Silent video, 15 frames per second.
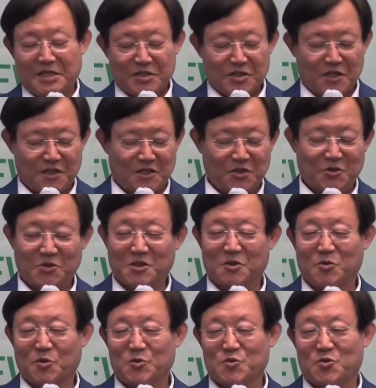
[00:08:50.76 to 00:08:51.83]
여기도
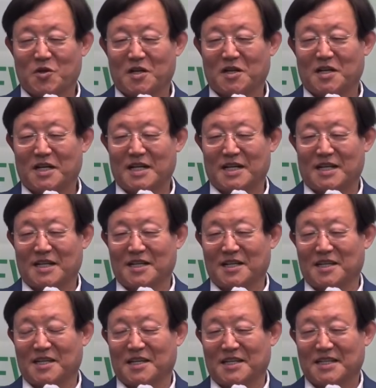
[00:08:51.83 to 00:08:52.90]
여호수아가
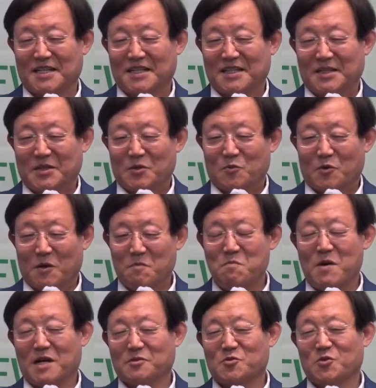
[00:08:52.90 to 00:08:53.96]
하나님께
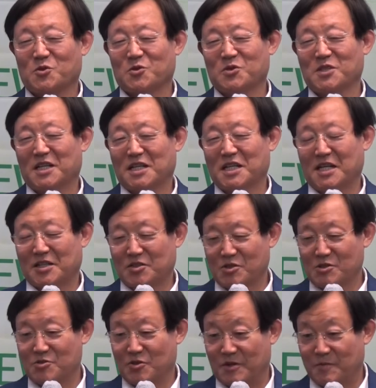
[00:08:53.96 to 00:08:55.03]
원망적으로 이야기하는
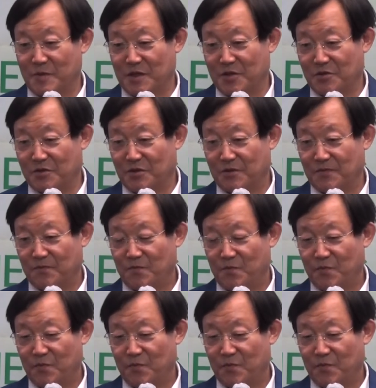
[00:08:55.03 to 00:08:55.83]
거죠 한마디로